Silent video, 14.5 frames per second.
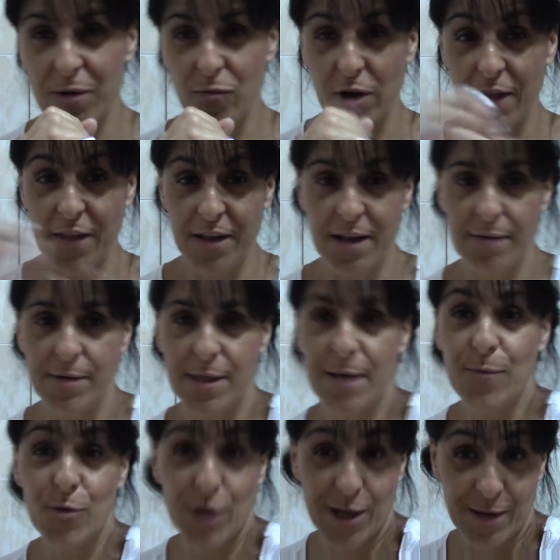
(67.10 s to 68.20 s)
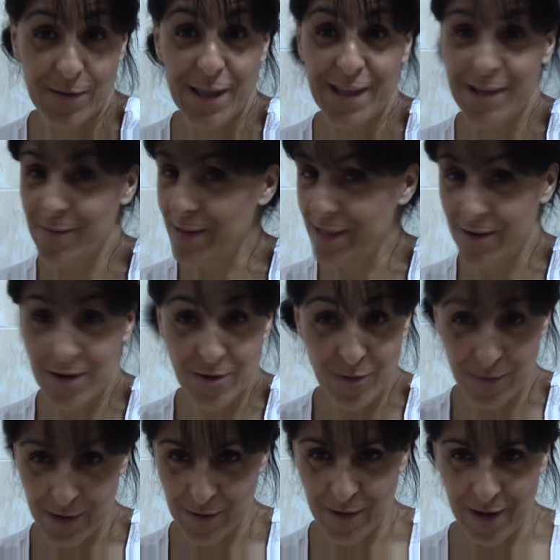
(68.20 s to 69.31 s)
bolas de Navidad? Porque evidentemente ahora
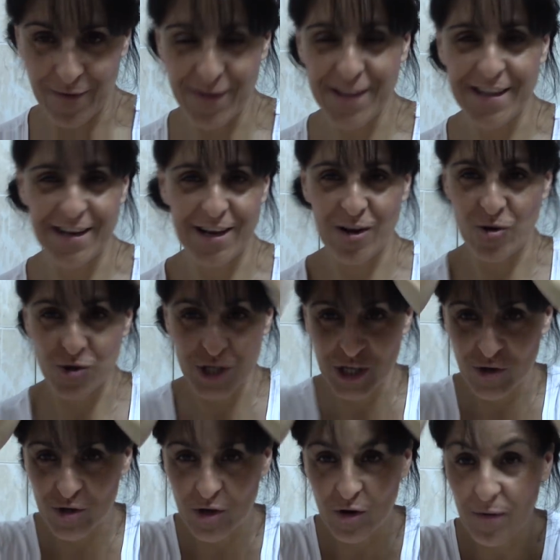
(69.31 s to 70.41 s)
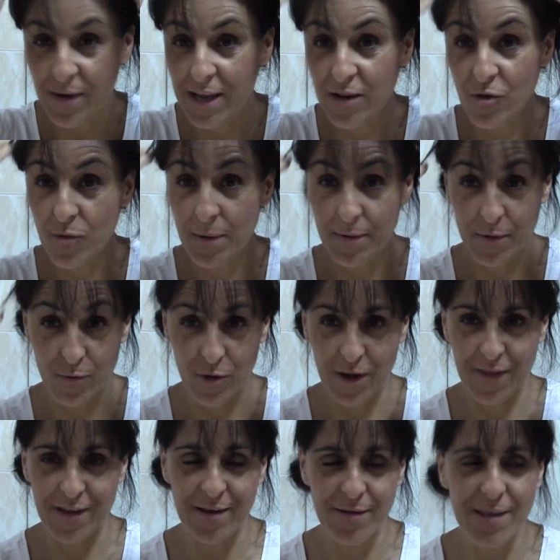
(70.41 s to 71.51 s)
todavía no las venden, en los chinos aunque vayan no va a haber
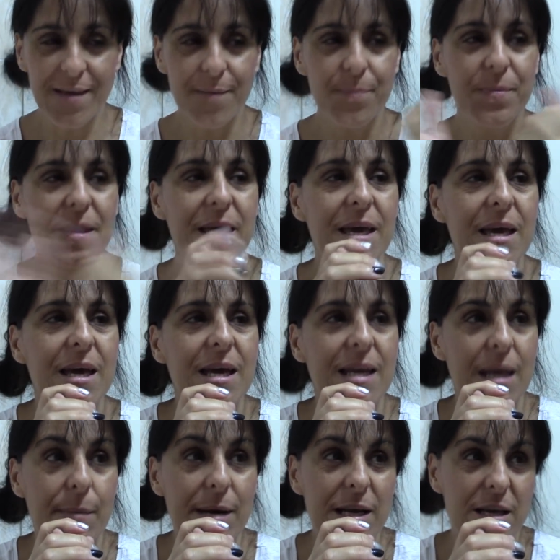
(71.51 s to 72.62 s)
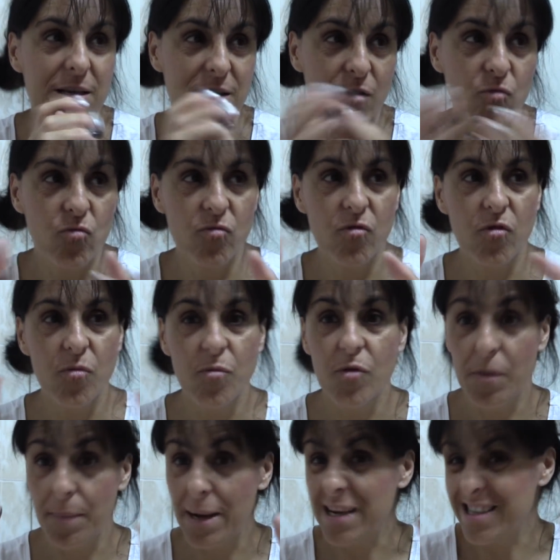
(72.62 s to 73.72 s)
bolas de Navidad. Y además que según cómo
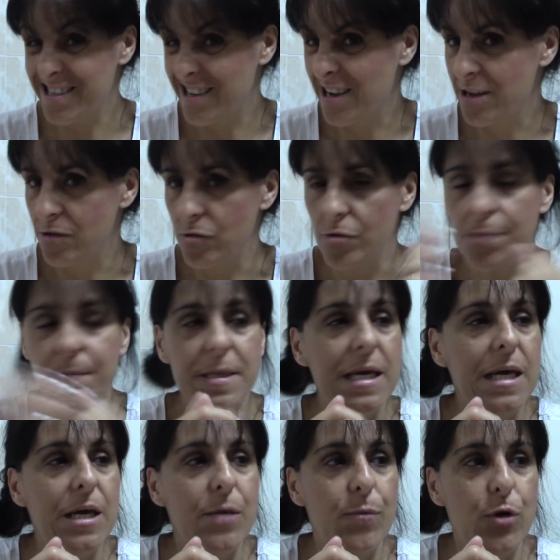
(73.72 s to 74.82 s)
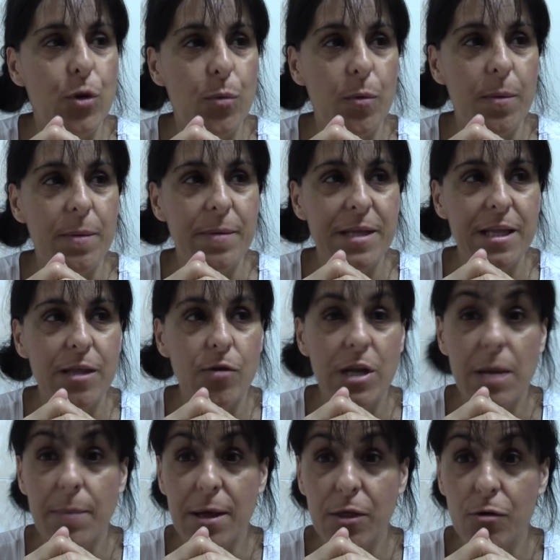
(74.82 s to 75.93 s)
el pack es caro, ¿no? Bueno, pues me he metido en
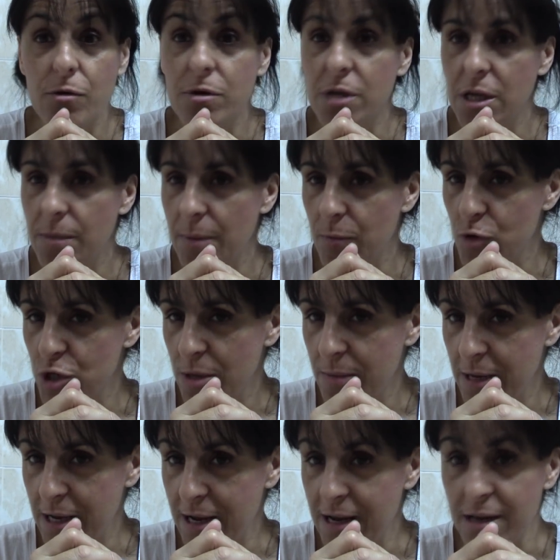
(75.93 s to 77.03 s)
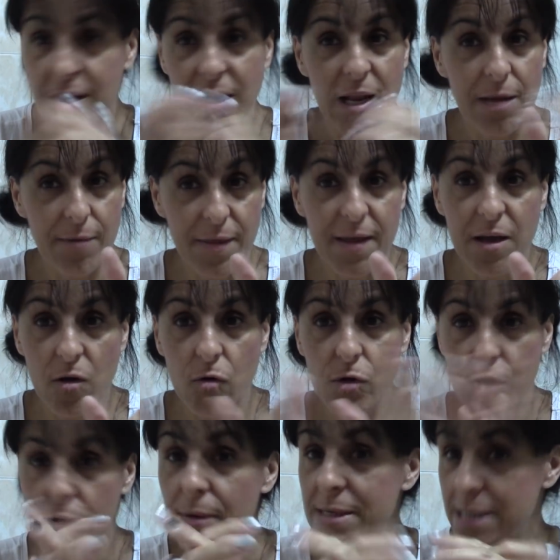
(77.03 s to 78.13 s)
Amazon y me he puesto a mirar y la verdad que he
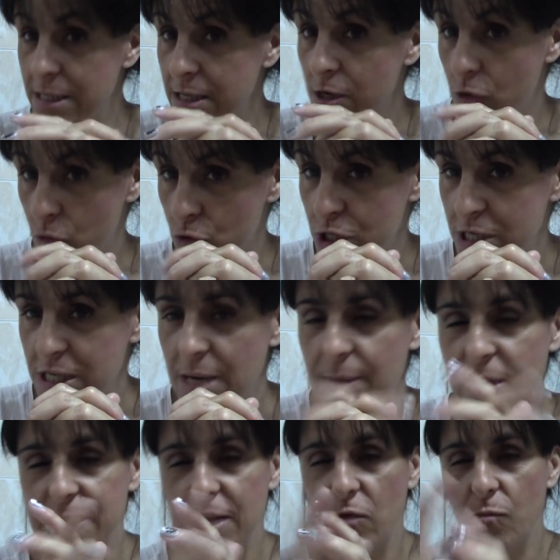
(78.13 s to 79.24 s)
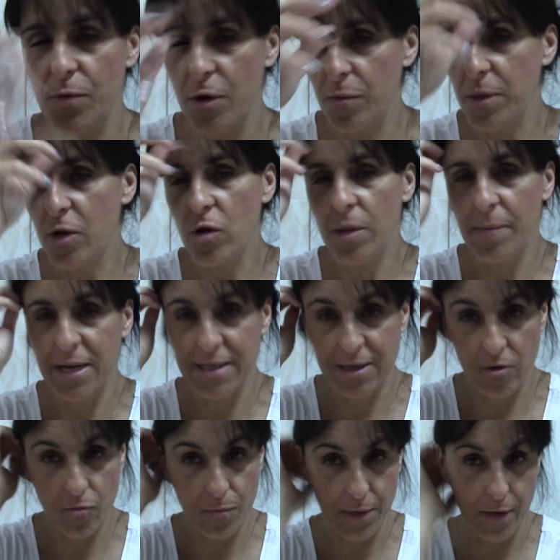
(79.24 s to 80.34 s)
encontrado bastantes cosas, ya me las ha comprado mi hijo, ya me las ha
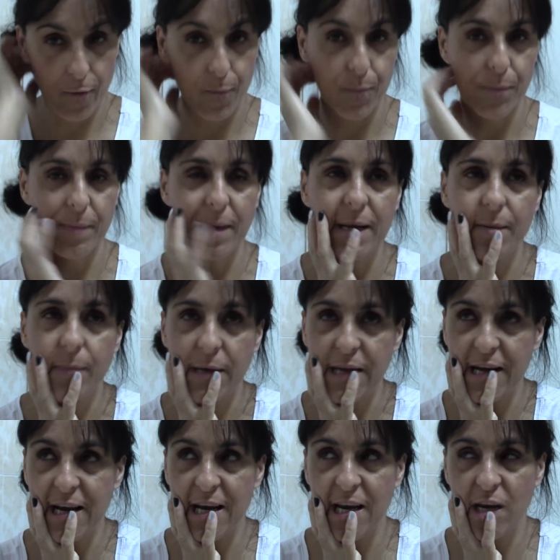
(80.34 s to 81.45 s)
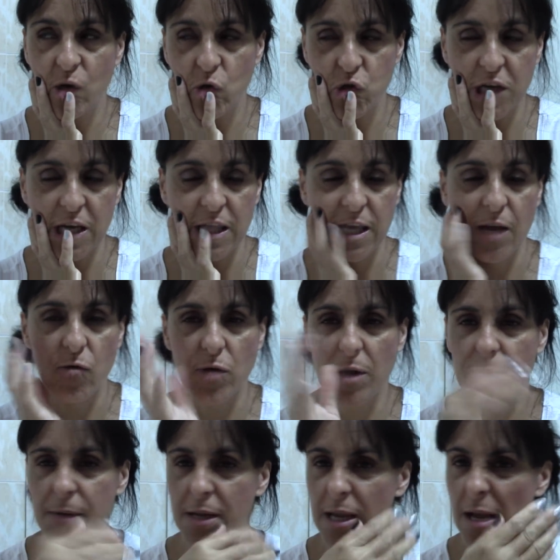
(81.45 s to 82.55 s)
comprado, ¿vale? Me llegarán no sé qué día,
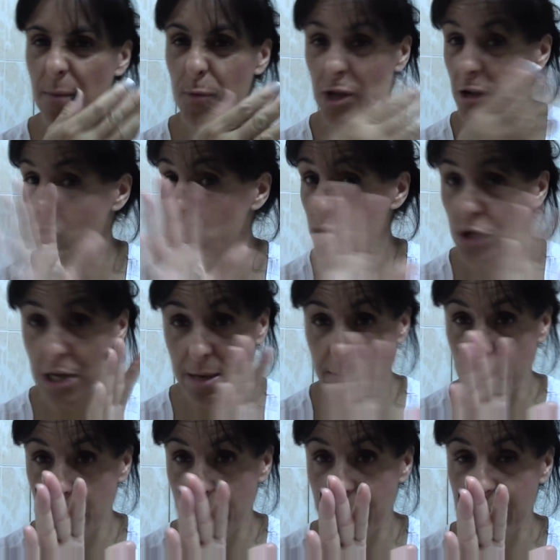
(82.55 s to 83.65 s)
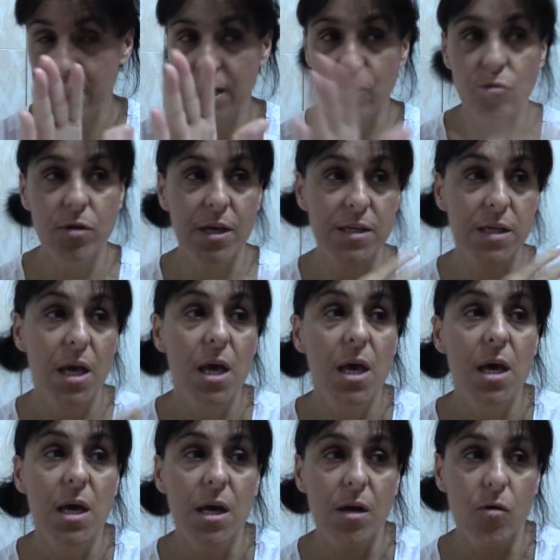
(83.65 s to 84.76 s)
unas venían, porque no son de la misma página todas,
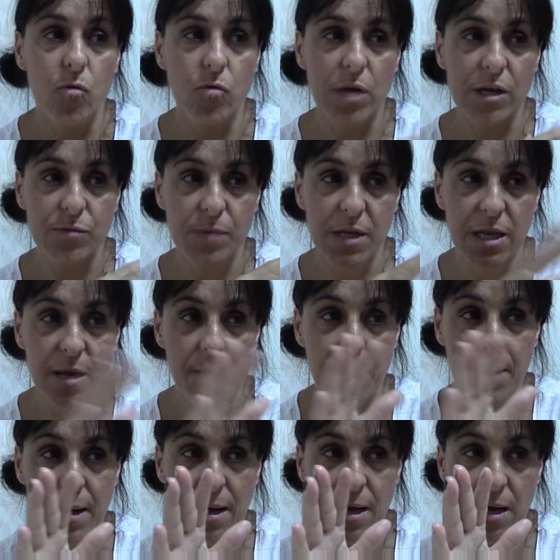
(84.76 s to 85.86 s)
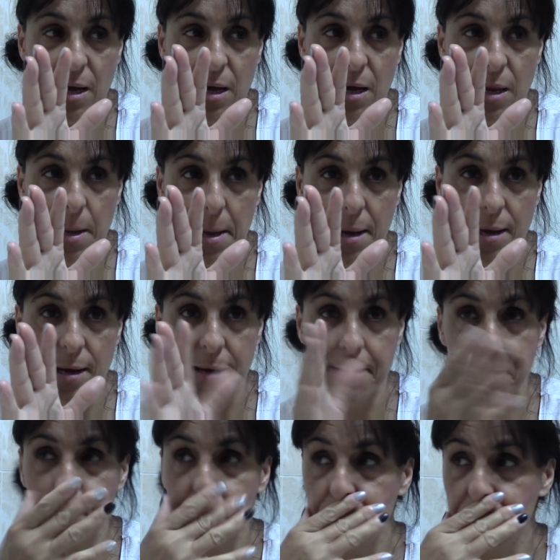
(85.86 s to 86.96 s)
unas venían para,
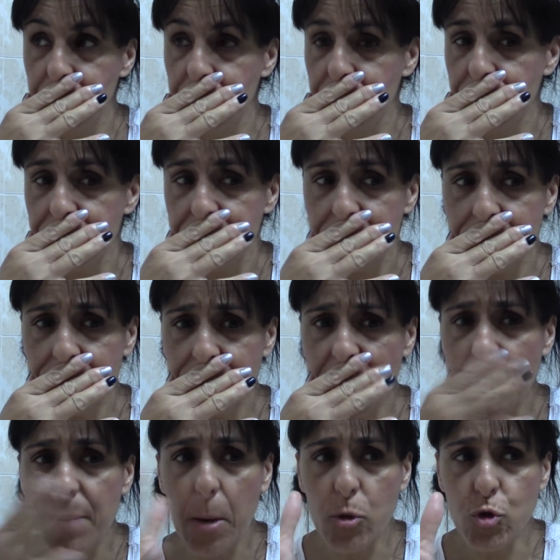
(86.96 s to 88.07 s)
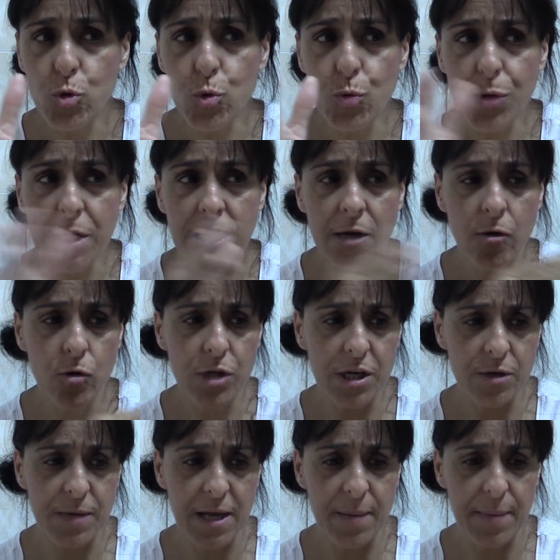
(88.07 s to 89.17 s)
mm, para octubre,
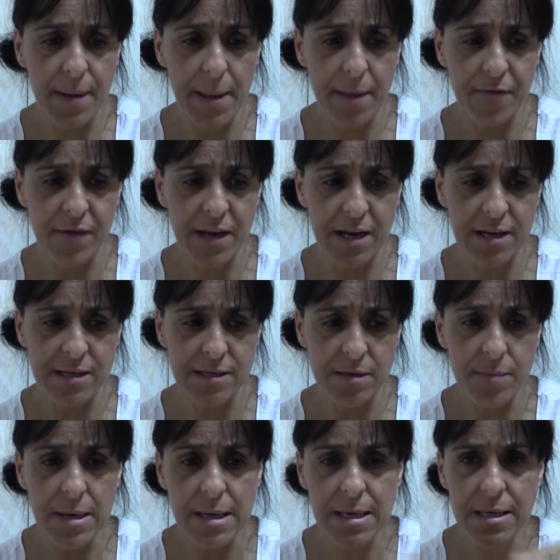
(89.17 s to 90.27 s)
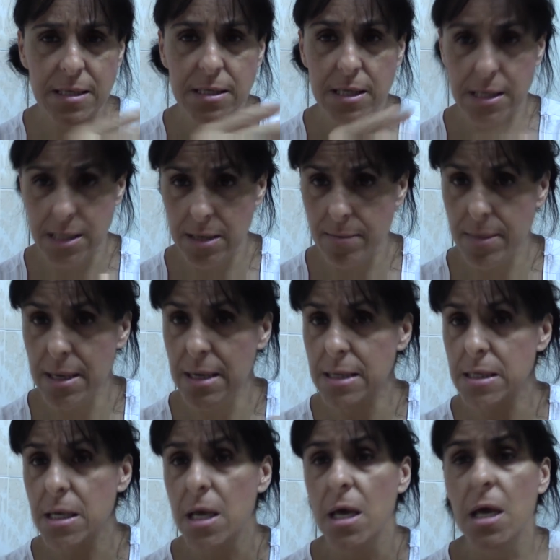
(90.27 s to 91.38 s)
otras venían para finales de mes, de este
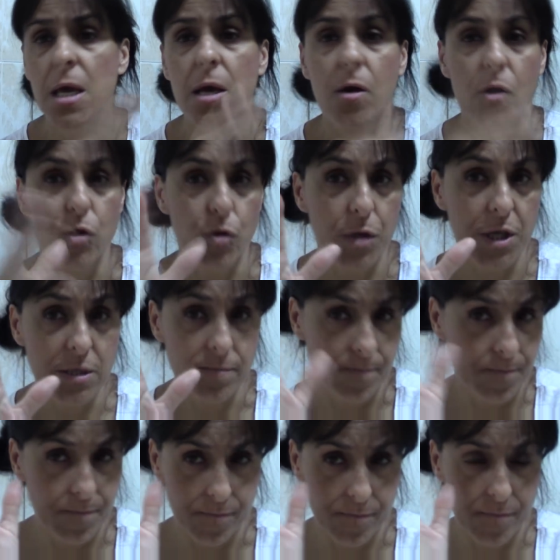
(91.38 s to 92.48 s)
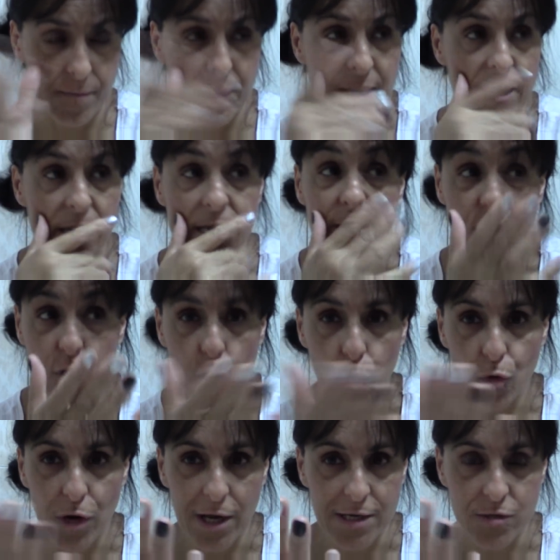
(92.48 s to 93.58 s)
mes, entonces Vale, es que no tengo
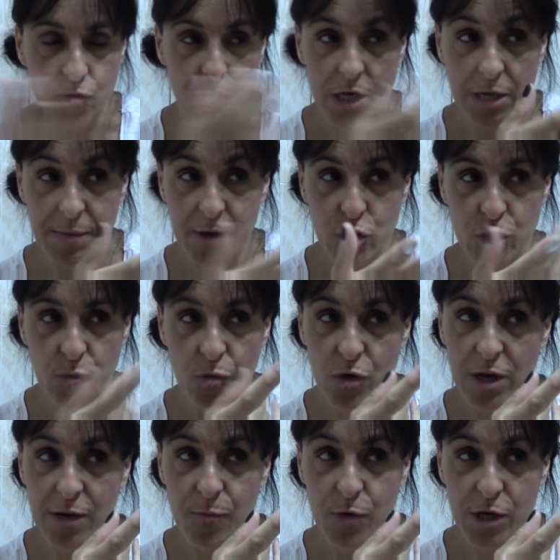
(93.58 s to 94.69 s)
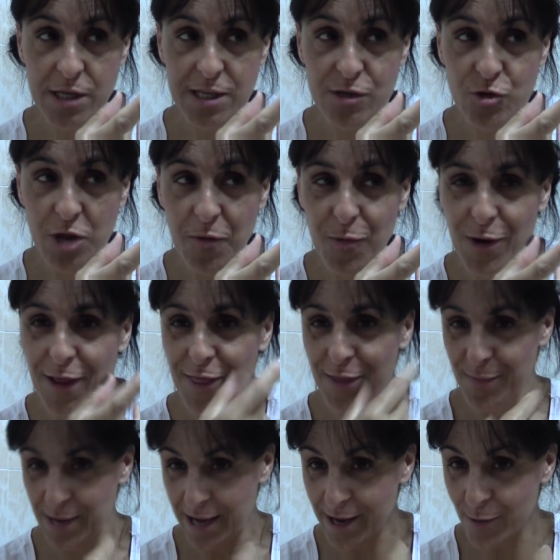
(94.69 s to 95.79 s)
bolas, o sea, es que me he quedado sin bolas, porque estas son las bolas de
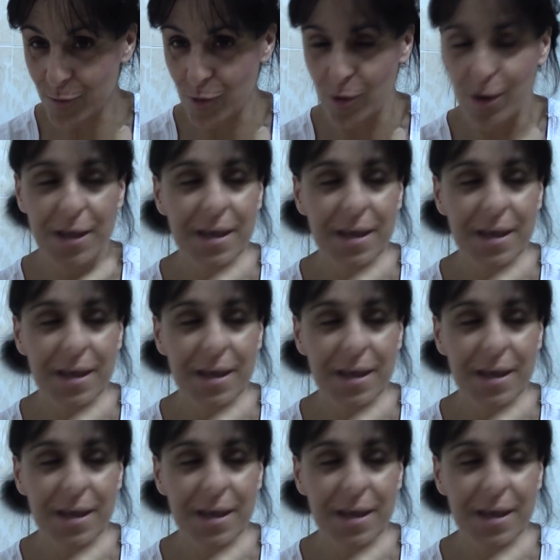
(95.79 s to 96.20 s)
mi árbol.